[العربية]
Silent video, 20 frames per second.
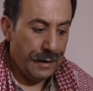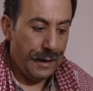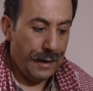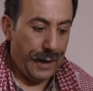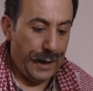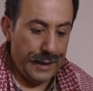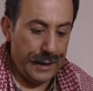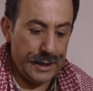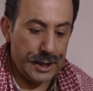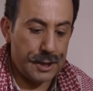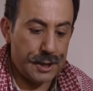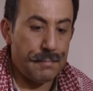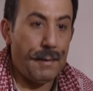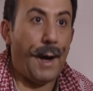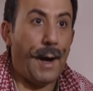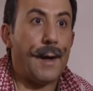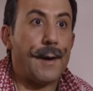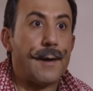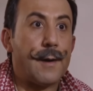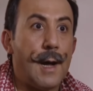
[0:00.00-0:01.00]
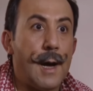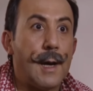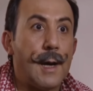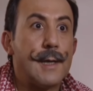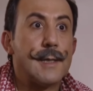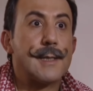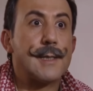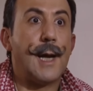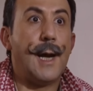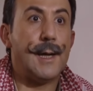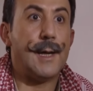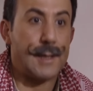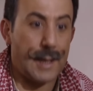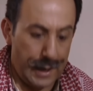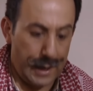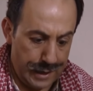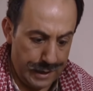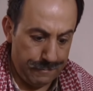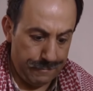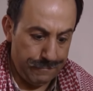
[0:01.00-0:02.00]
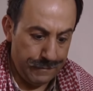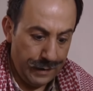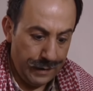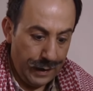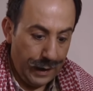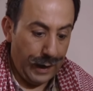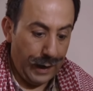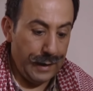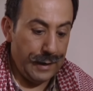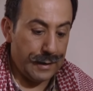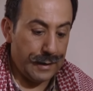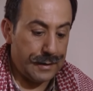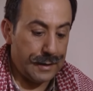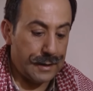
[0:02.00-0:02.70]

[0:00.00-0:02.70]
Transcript: اعيش مع الراقصه عتاب التي